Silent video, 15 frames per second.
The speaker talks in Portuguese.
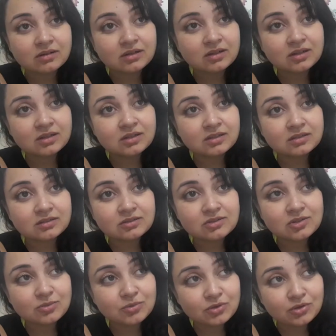Uh,
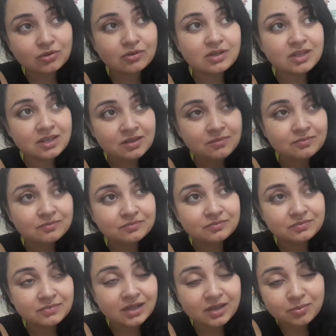sobre o que eu li,
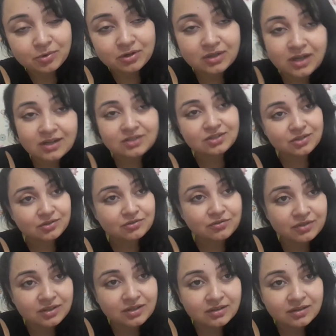na reportagem que eu
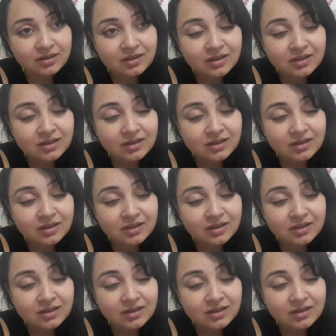vi,